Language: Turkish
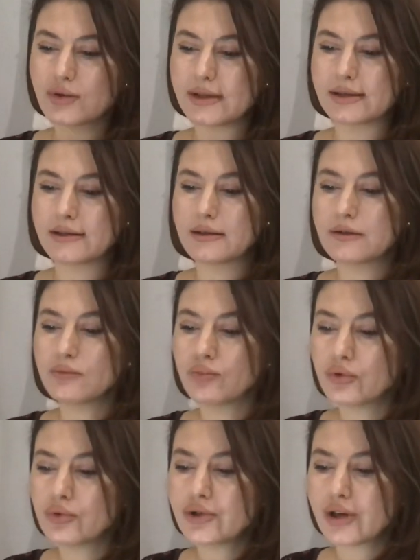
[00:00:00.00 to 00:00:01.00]
sesinin
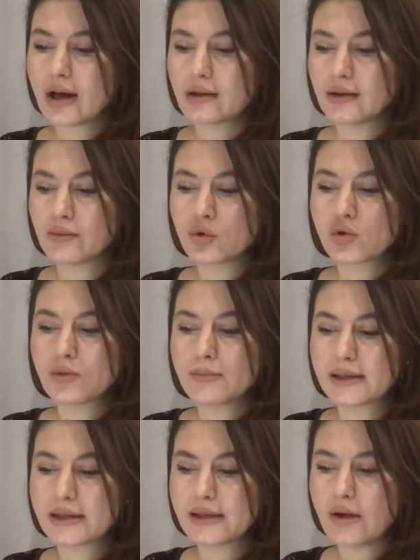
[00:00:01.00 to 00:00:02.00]
buluğ çağında
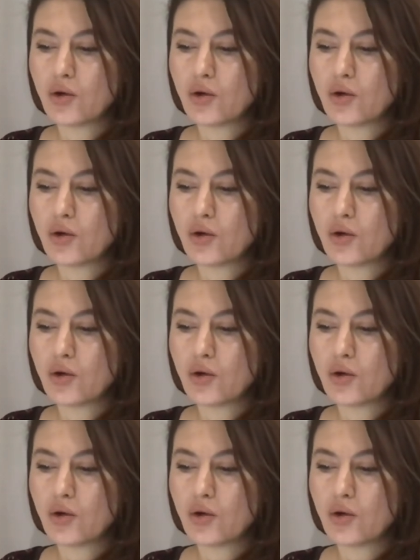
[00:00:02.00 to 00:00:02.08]
bozulmasına